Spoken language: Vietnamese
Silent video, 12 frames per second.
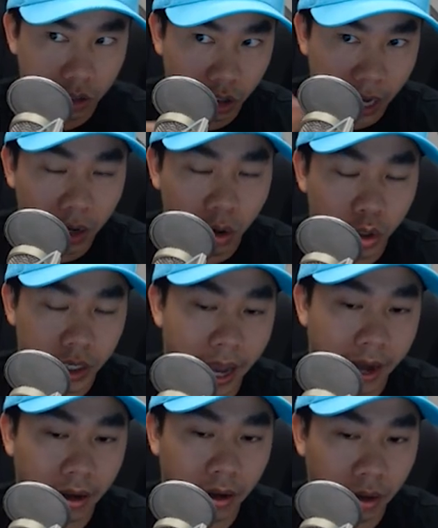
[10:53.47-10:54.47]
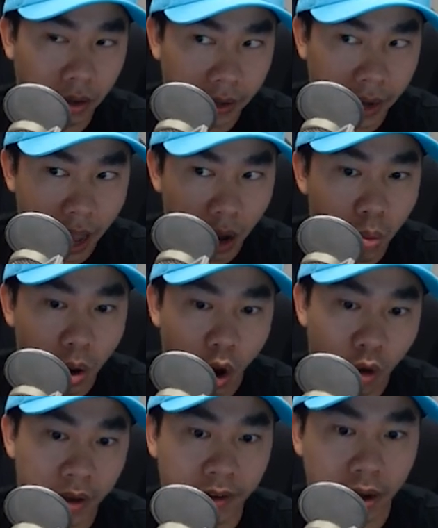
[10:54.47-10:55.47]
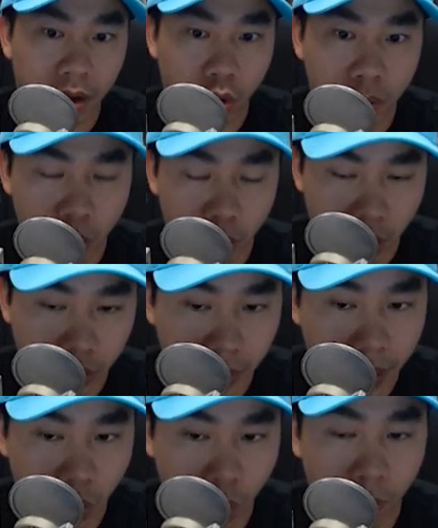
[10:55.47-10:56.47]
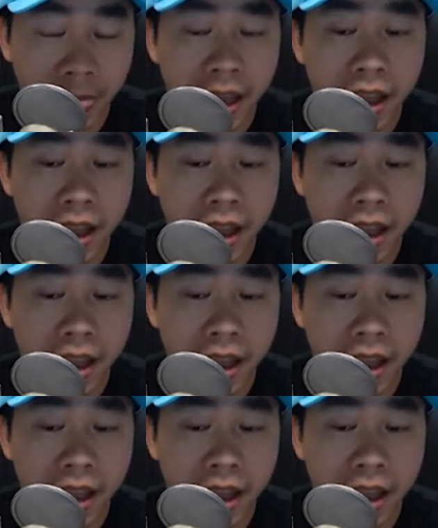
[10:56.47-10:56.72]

Jack Dorsey ảnh đang ủng hộ về phần cryptocurrency Bitcoin.